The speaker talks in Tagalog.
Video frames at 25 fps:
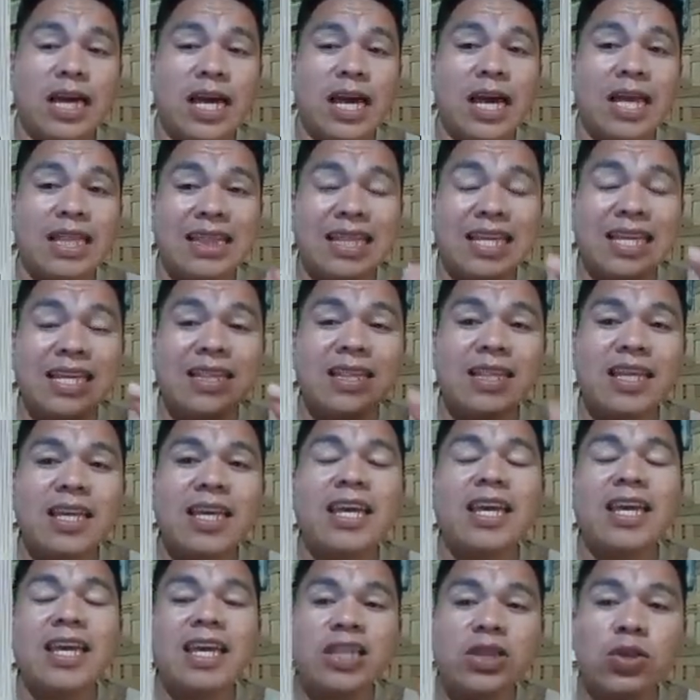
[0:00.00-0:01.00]
at
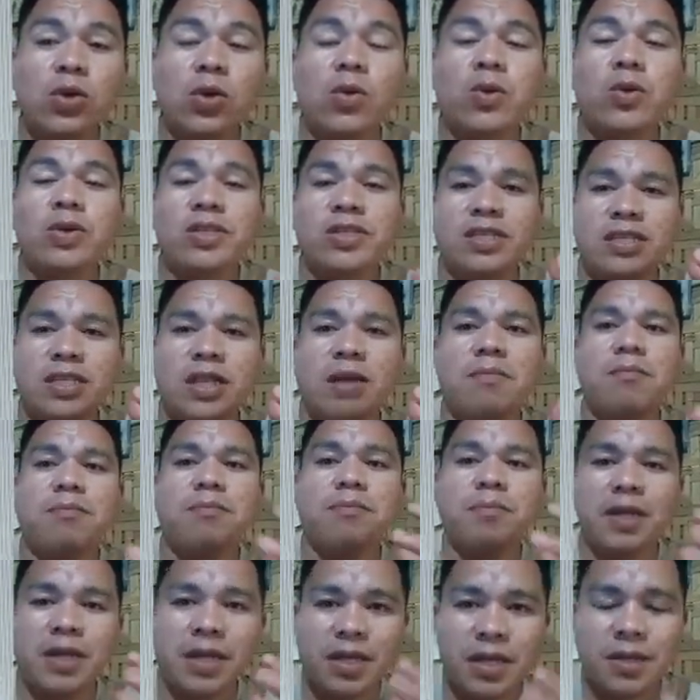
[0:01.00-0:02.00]
hindi ito
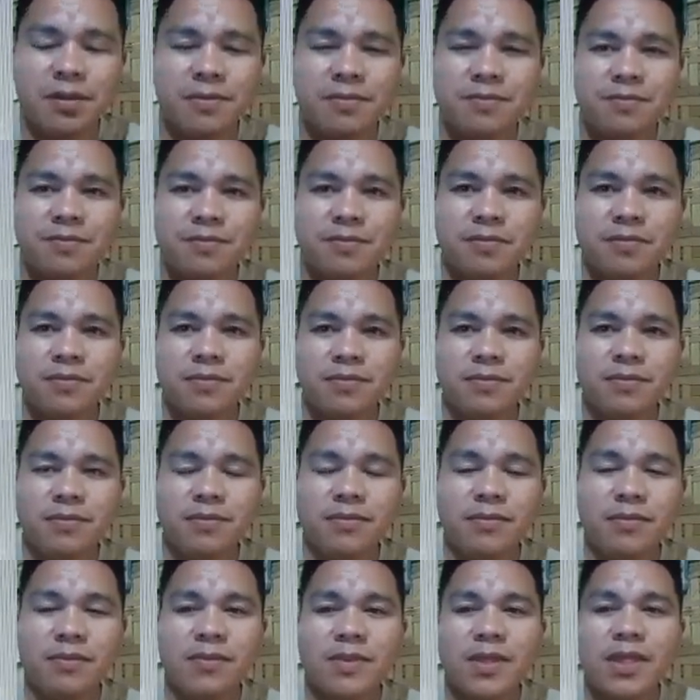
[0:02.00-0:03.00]
stampede.
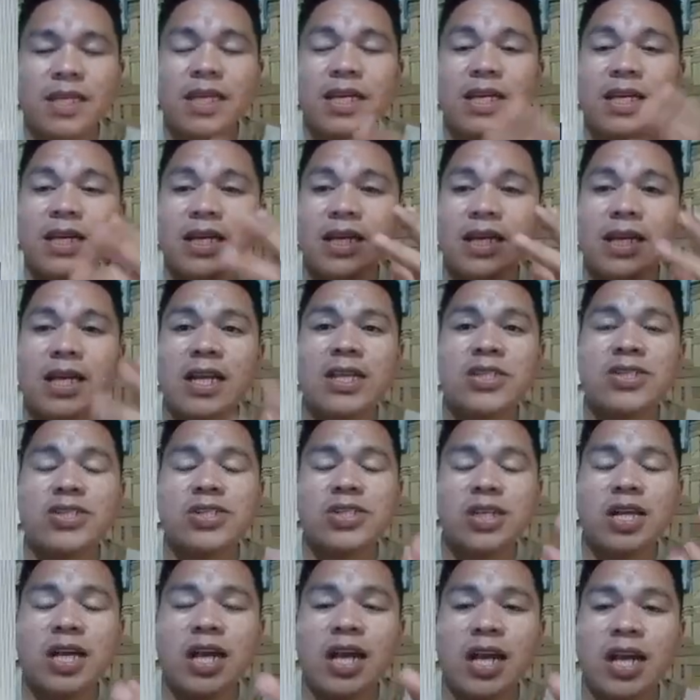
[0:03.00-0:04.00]

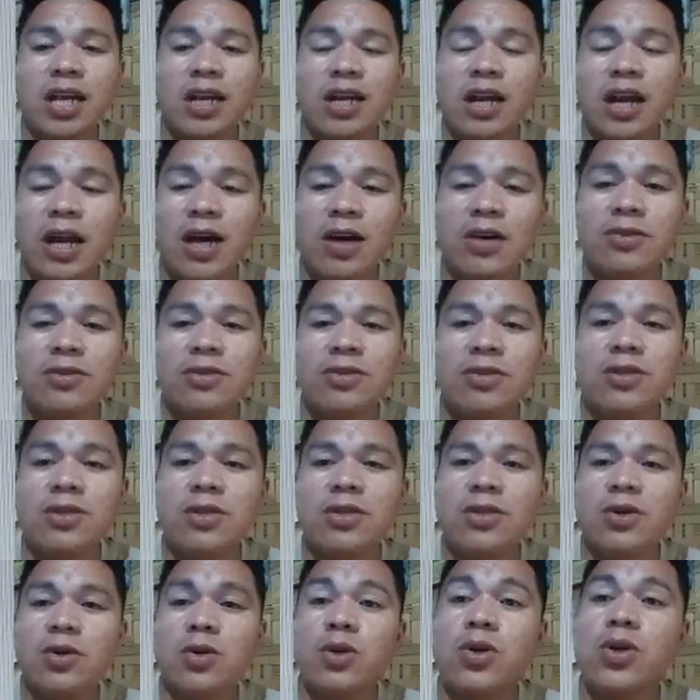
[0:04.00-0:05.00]
Crash crowd
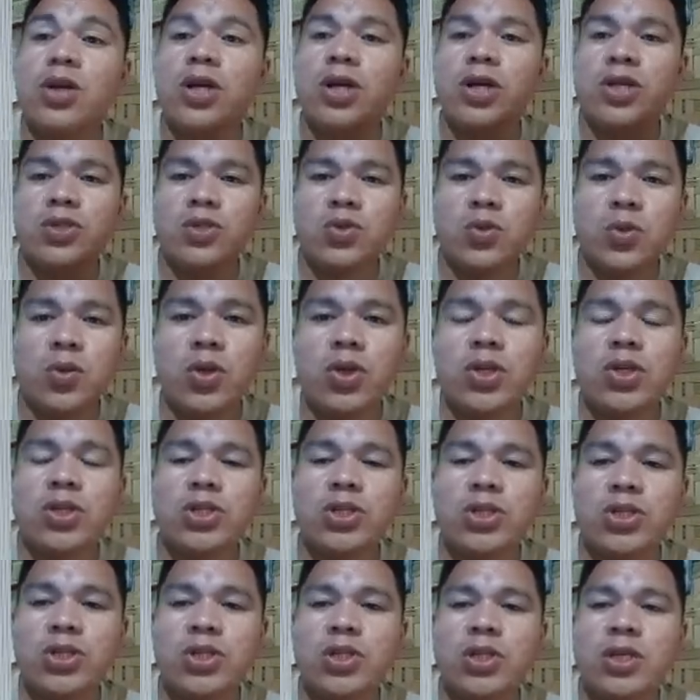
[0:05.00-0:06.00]
or a
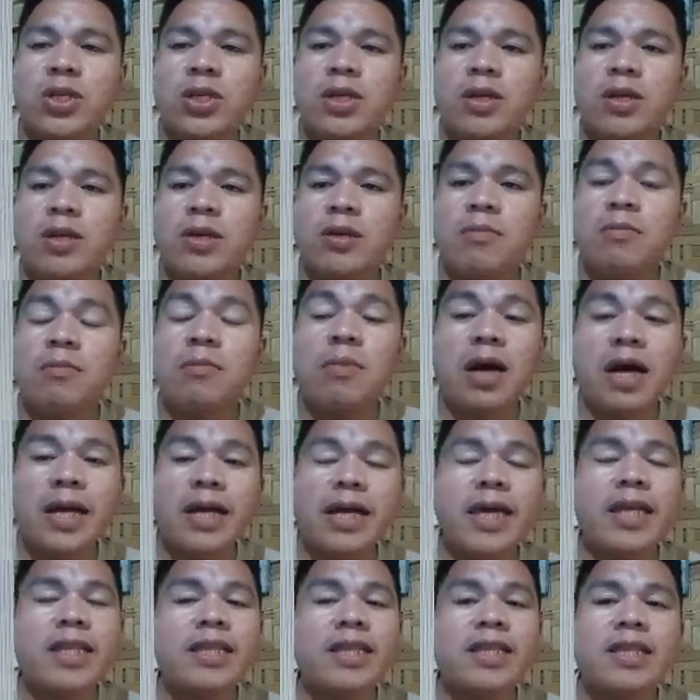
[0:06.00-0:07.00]
surge.
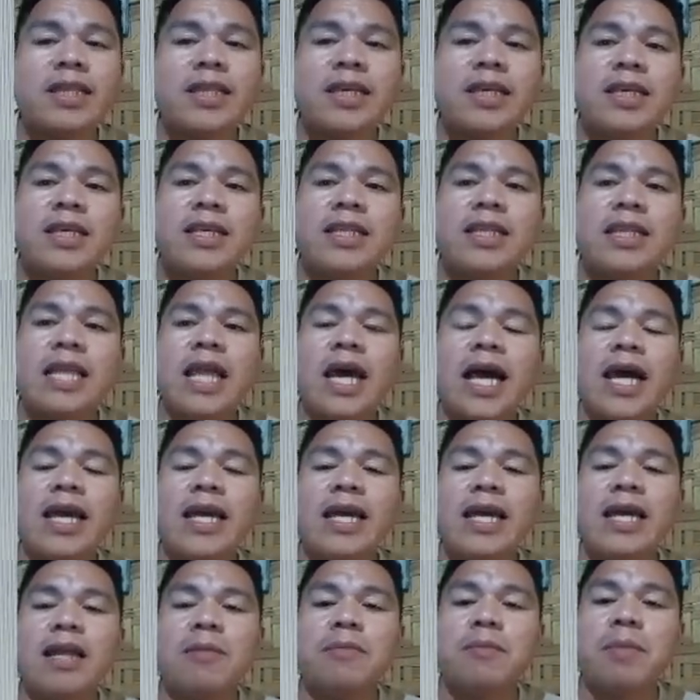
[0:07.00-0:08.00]
Bakit?
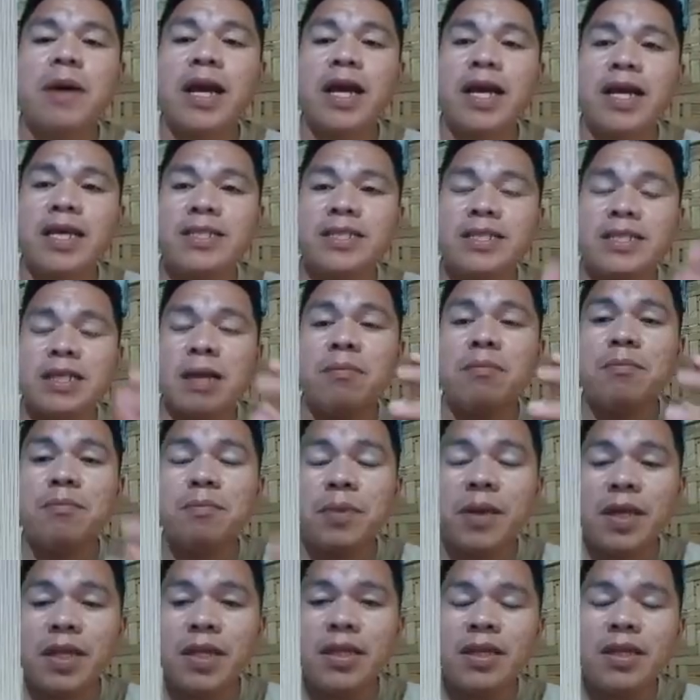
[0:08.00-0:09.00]
Dahil pag
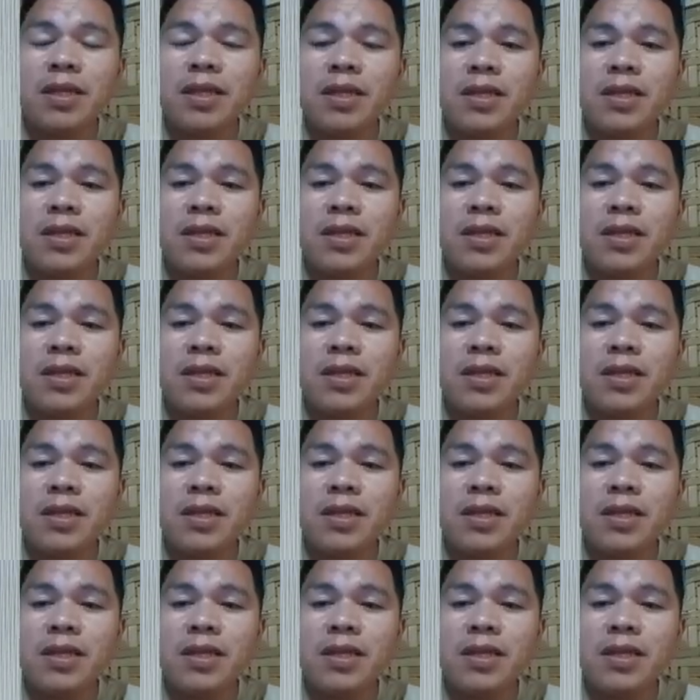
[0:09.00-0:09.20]
stampede,